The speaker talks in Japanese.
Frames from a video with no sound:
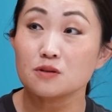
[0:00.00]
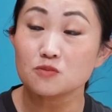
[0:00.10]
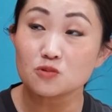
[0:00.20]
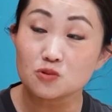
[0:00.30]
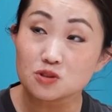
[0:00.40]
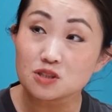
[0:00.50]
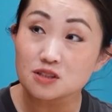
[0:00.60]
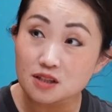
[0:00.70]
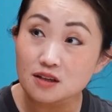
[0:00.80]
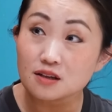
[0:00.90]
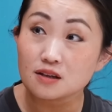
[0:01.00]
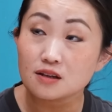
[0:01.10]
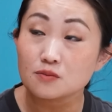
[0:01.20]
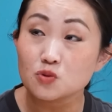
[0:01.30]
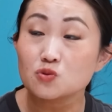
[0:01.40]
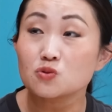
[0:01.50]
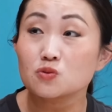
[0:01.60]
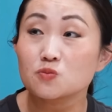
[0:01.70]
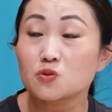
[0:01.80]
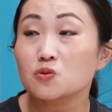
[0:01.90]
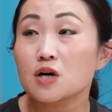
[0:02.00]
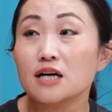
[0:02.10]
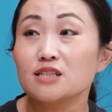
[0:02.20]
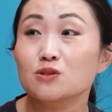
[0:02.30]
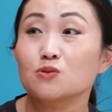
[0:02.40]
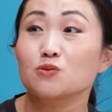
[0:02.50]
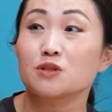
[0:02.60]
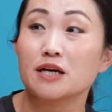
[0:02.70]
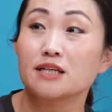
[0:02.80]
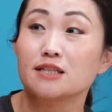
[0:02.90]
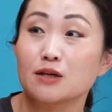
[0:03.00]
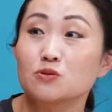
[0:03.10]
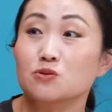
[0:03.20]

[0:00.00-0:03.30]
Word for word: で、うん、向こうに行って、はい、向こう、向こうのハイスクールに入り直